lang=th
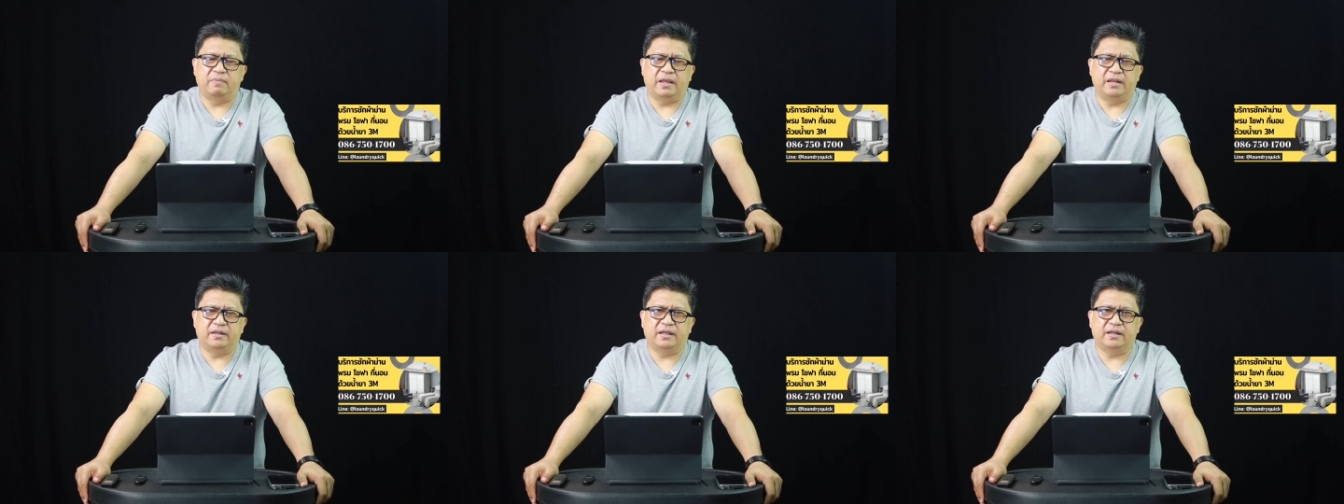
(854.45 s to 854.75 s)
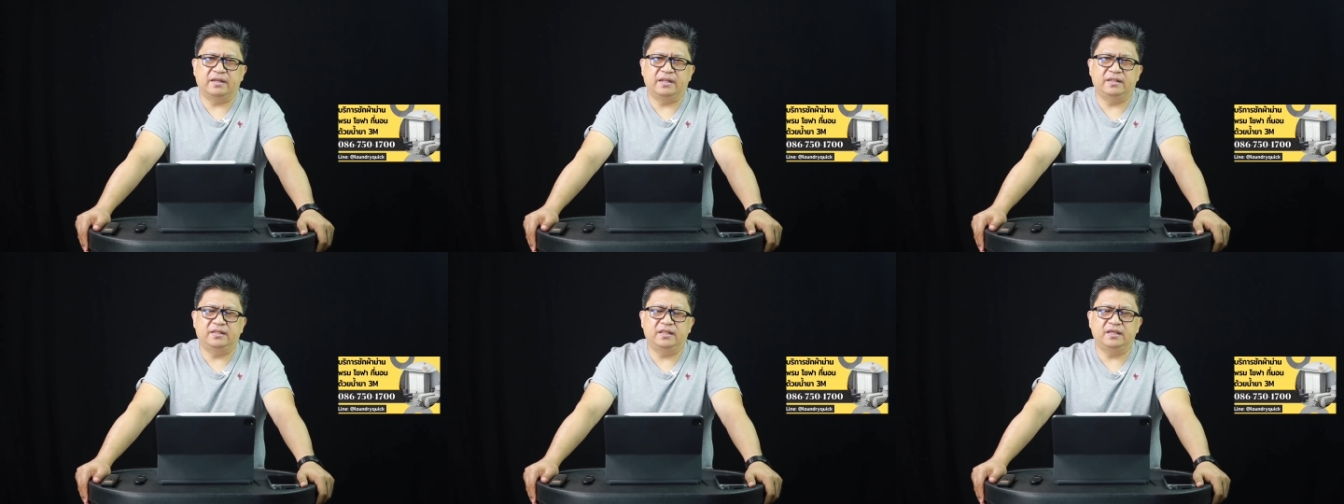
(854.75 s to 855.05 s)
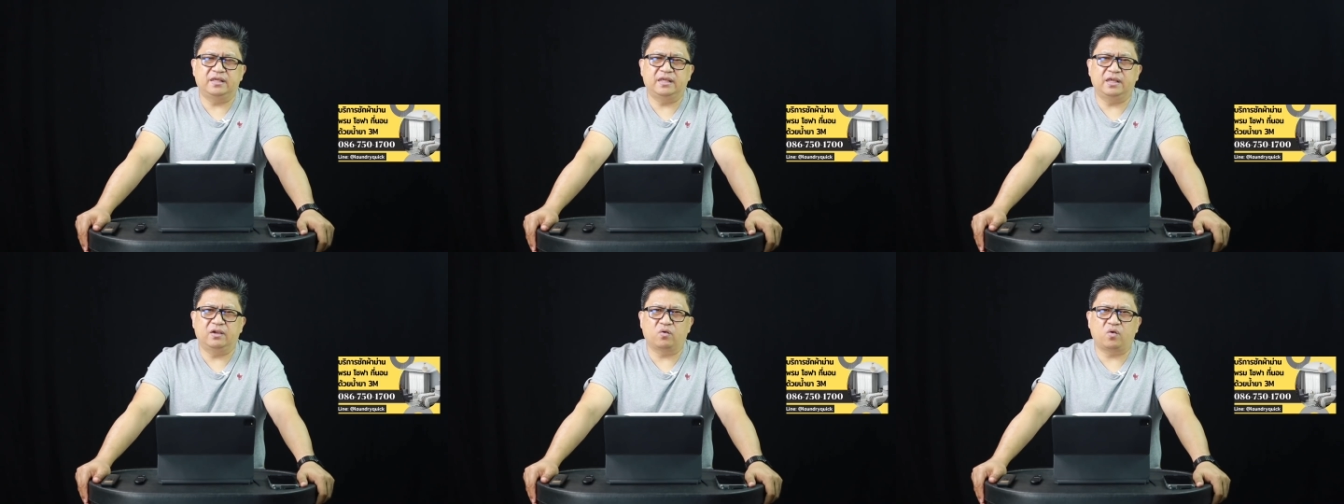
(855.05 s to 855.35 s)
เป็นคดี
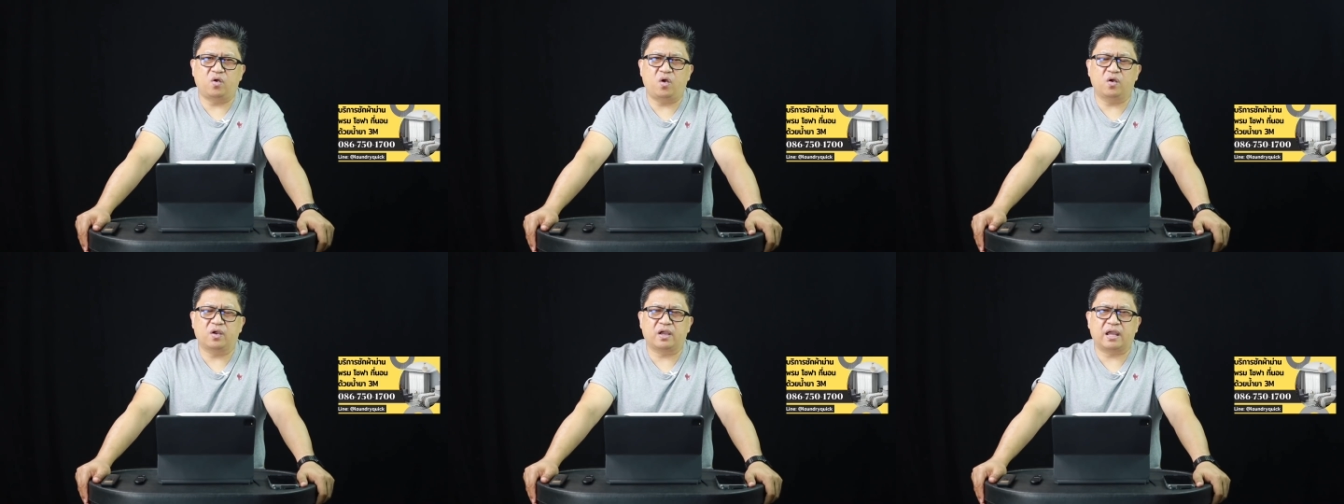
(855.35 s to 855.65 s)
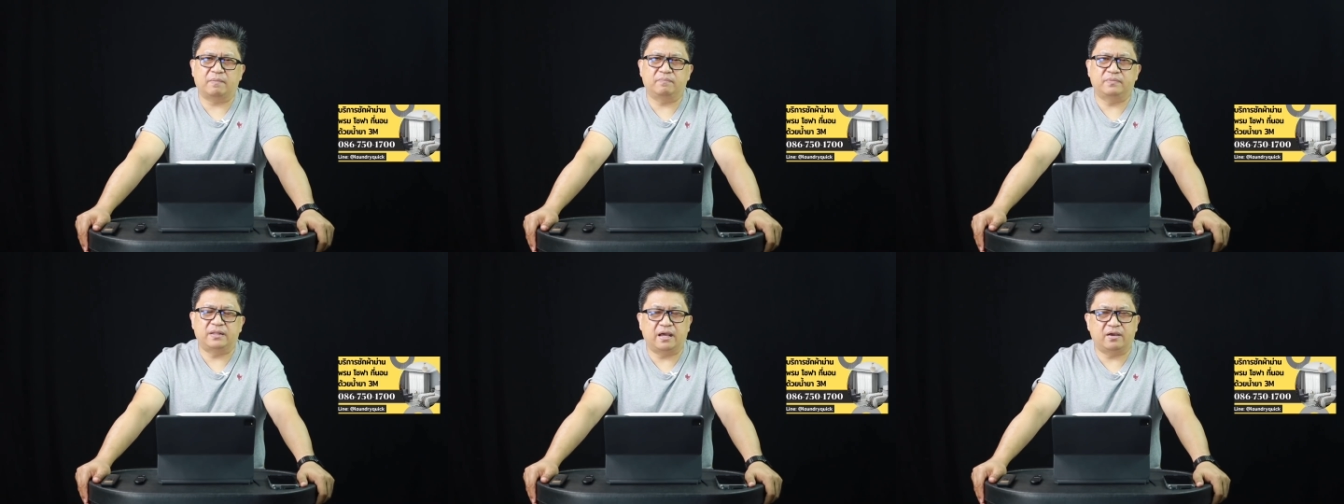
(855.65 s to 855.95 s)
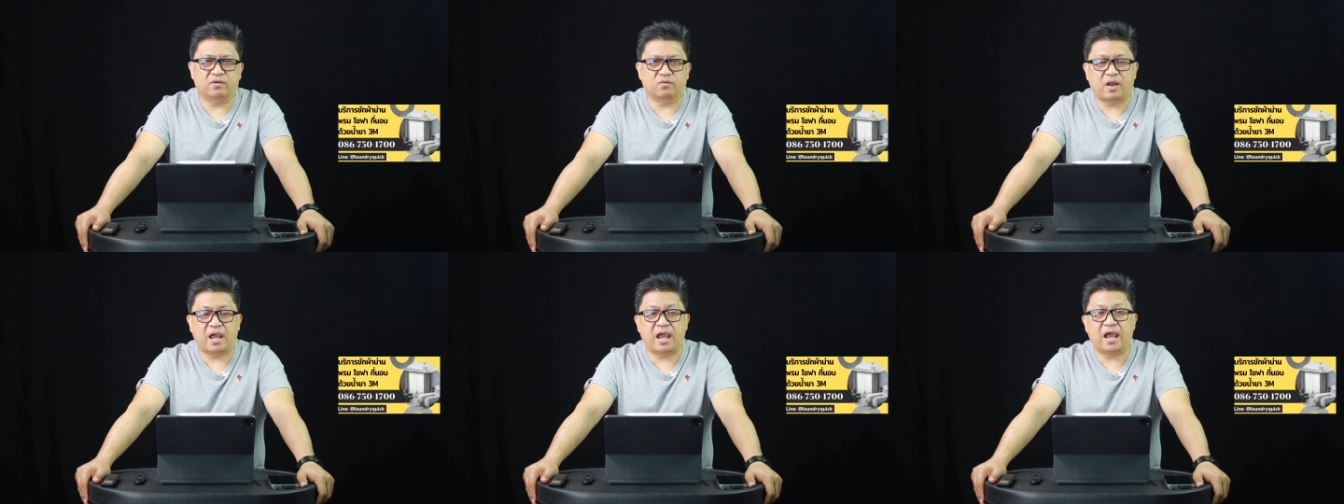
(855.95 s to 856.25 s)
ที่เกี่ยวข้องกับ
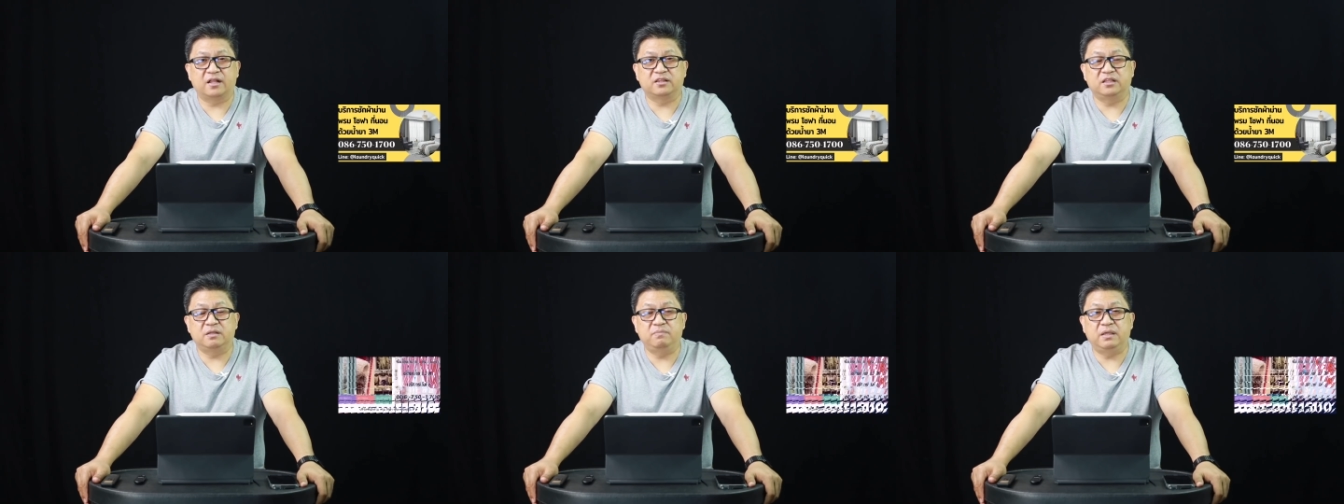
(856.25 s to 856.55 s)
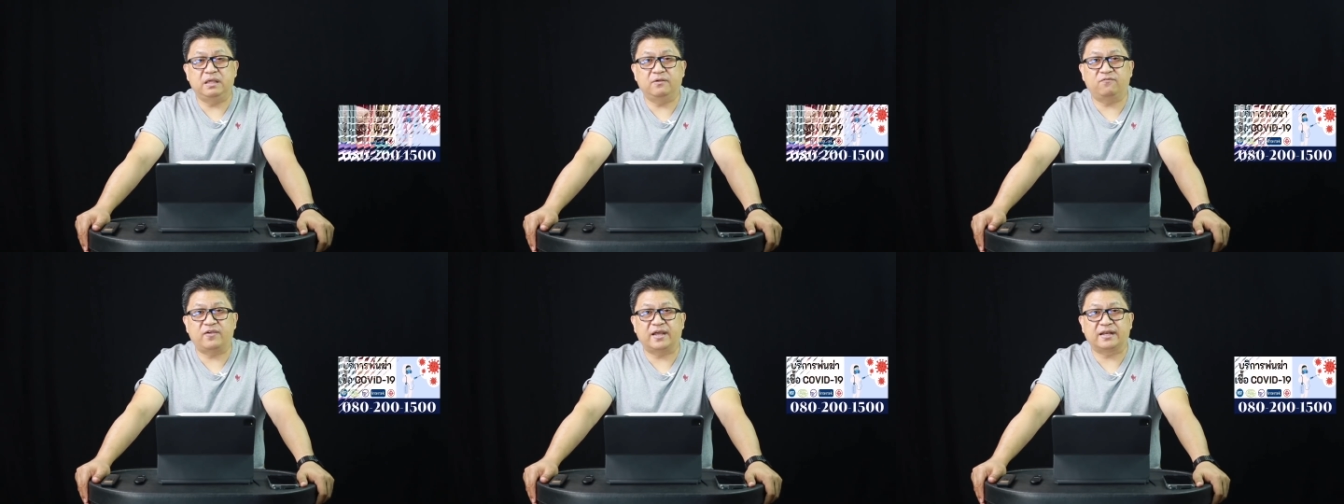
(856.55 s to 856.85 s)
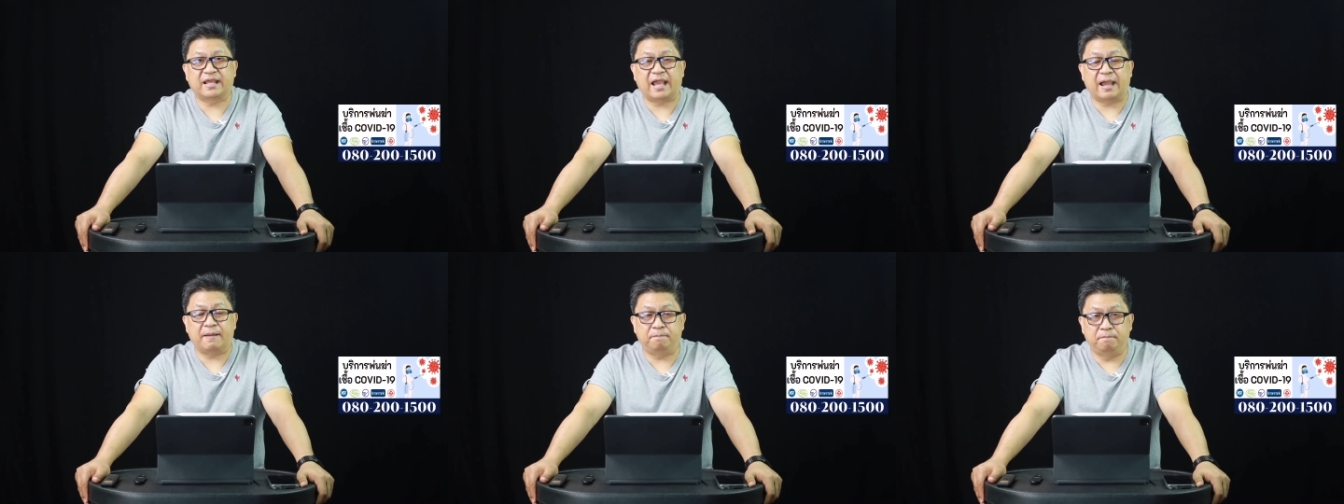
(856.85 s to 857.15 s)
ดาราที่มีแฟ
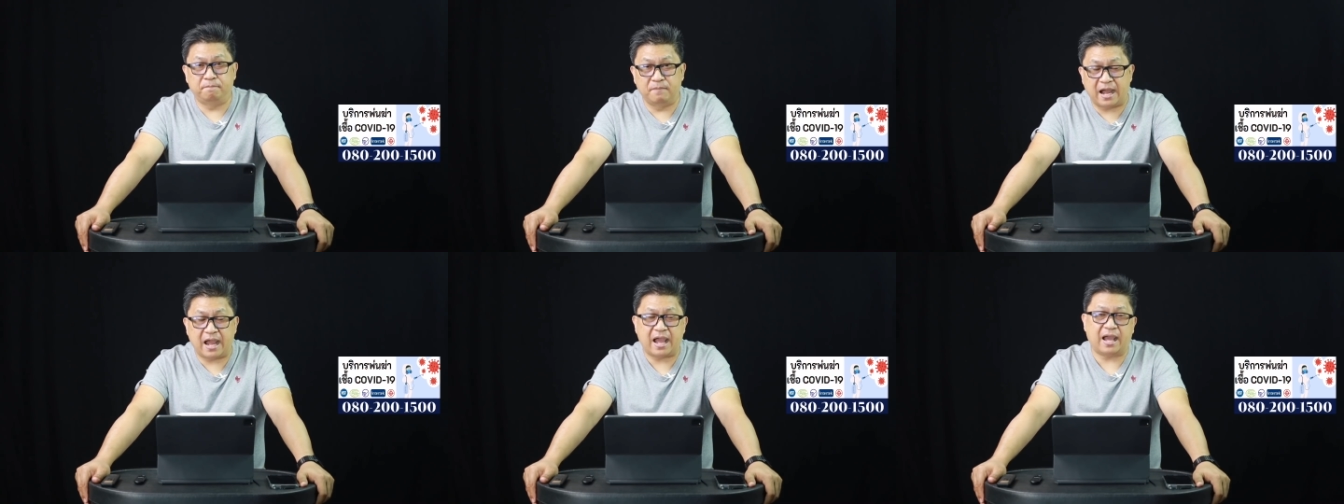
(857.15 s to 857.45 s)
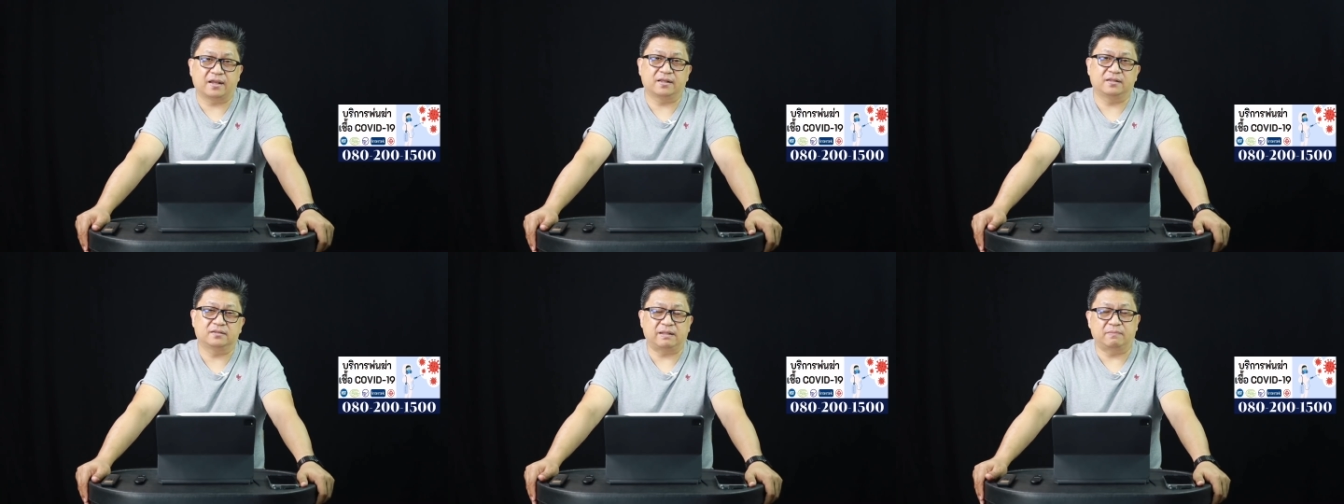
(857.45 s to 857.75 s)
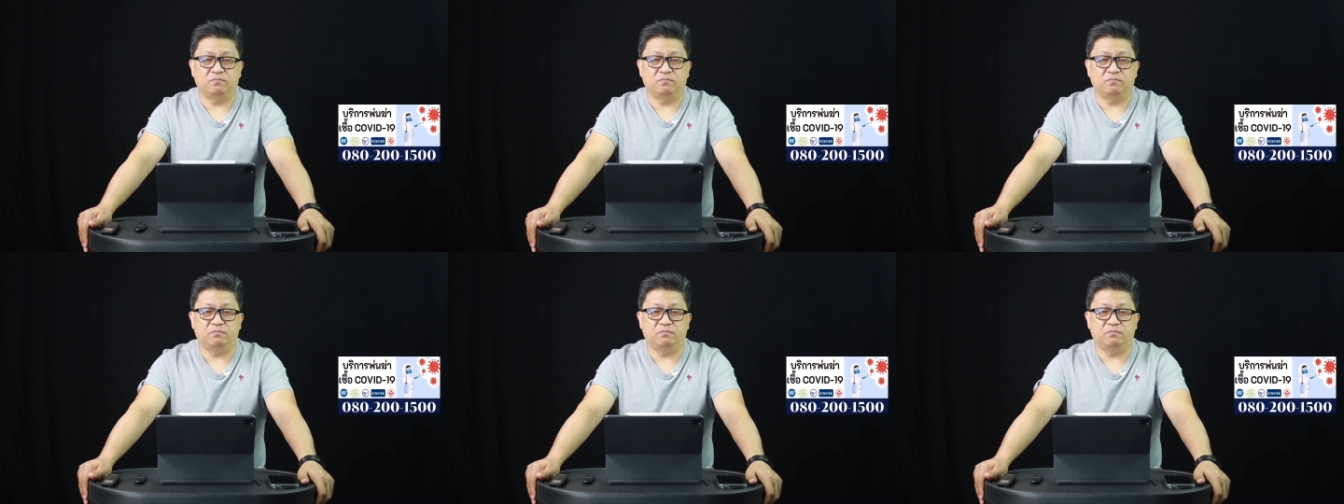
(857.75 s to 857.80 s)
นคลับมาก